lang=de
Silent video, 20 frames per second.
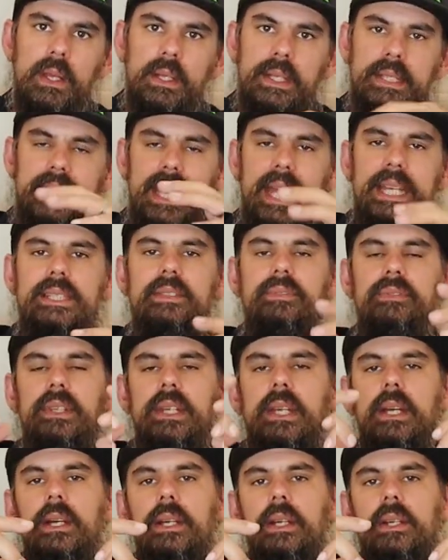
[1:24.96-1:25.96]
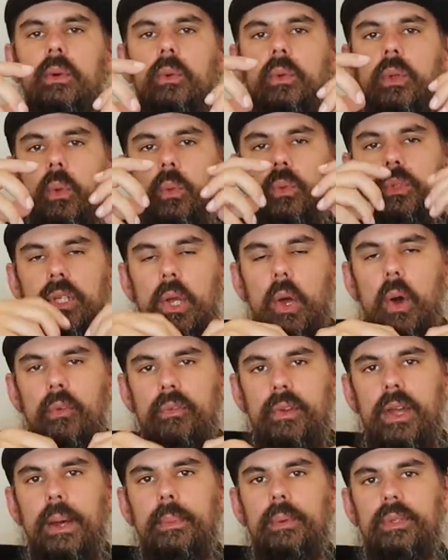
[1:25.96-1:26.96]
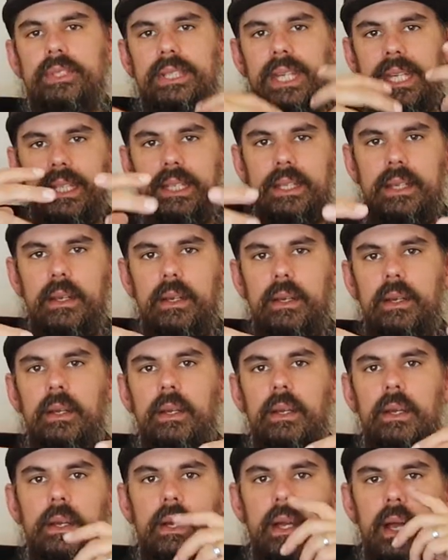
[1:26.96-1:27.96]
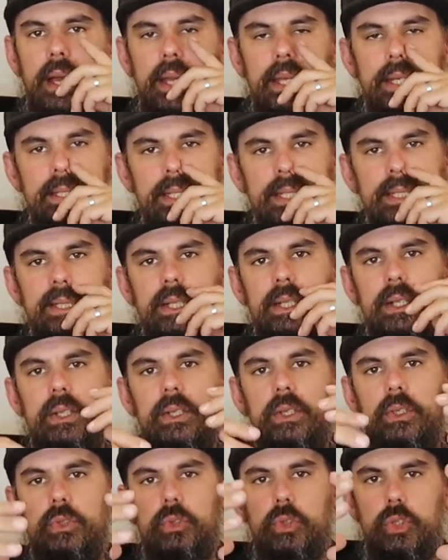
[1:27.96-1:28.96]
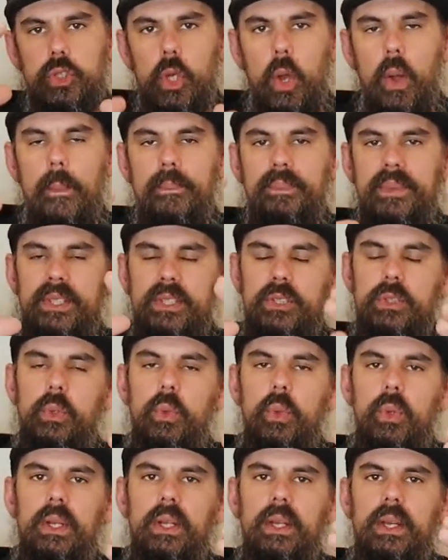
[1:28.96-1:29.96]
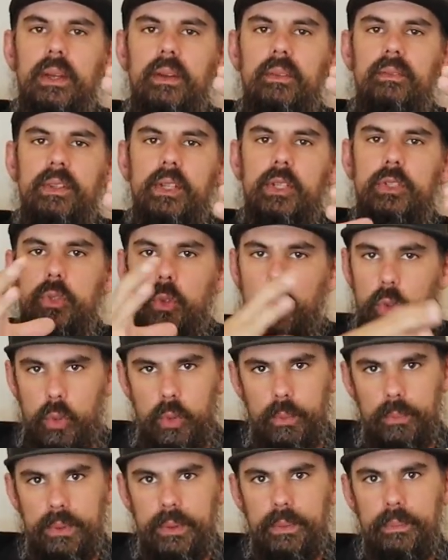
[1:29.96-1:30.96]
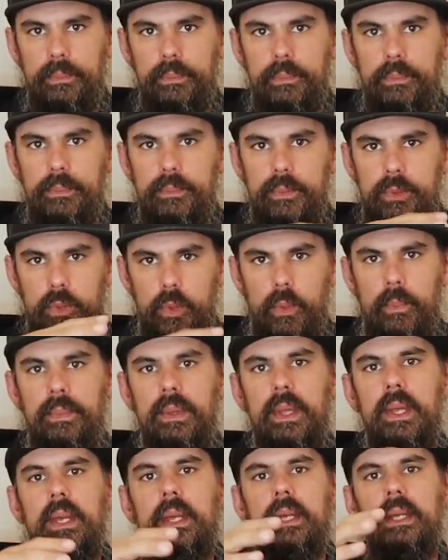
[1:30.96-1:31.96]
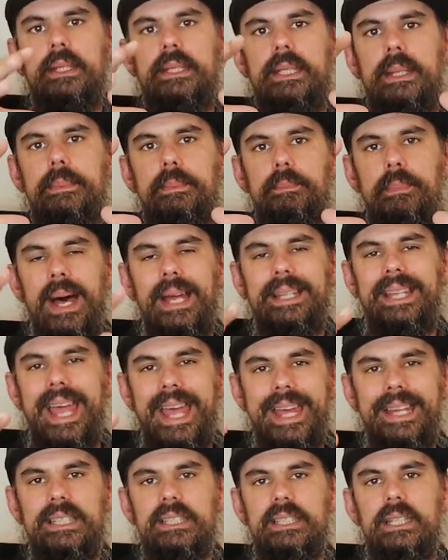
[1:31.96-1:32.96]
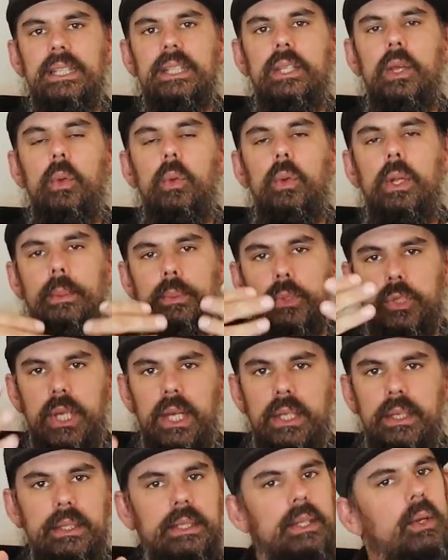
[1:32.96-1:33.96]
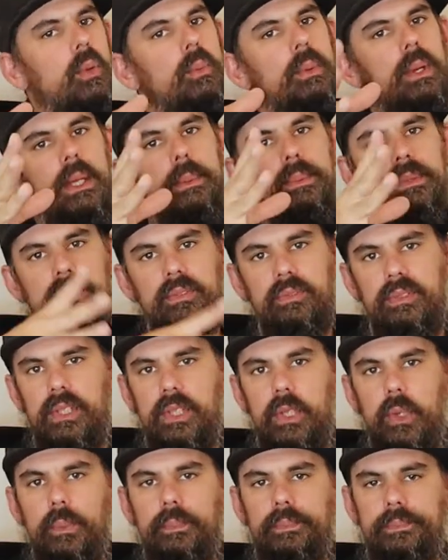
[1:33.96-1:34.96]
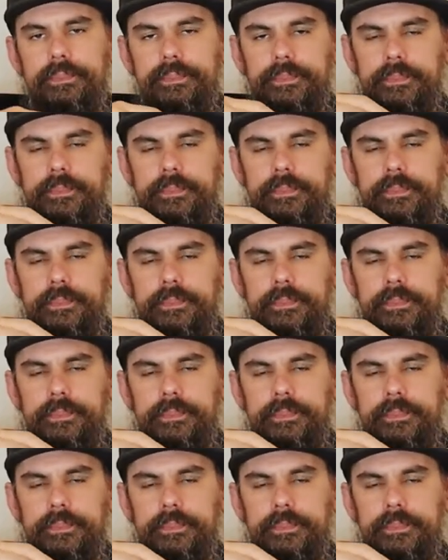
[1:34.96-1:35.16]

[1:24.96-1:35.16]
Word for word: Das heißt, wir oder unsere Aufgabe als Techniker äh, ist es zu schauen, dass das Öl wieder zurückkommt. So, jetzt gibt Part 1 der Ölabscheider, darüber gibt es ein Video